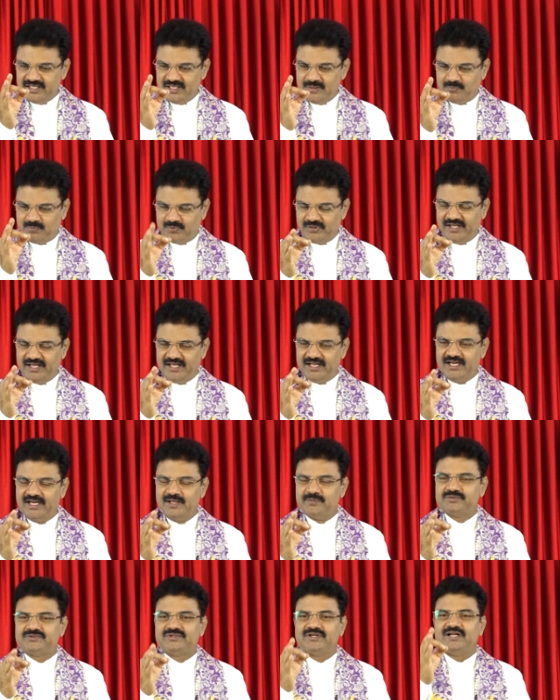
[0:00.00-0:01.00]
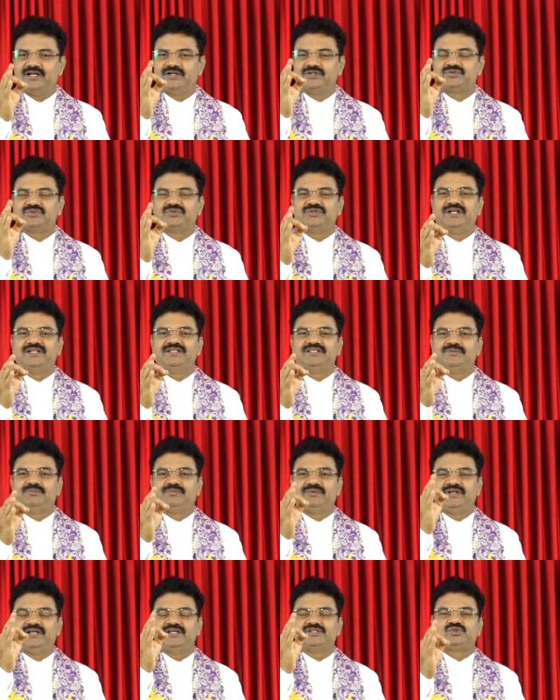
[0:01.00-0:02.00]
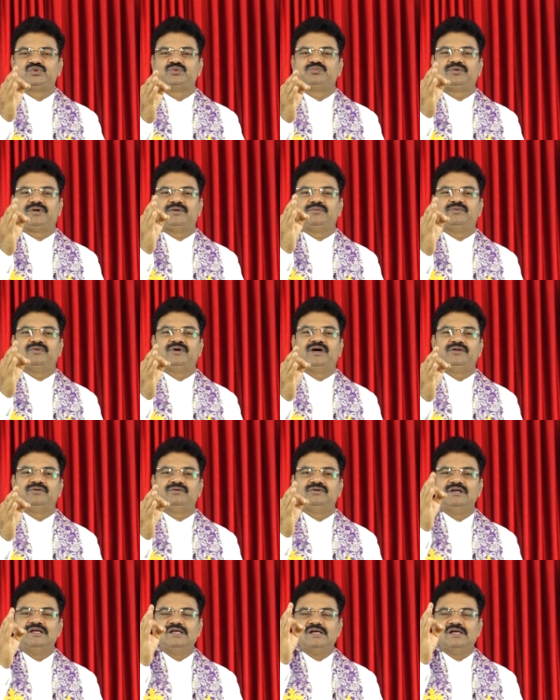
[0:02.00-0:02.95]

ఇప్పుడే లేపుతున్నాను చూడని చెప్పి యేసు ప్రభు వారు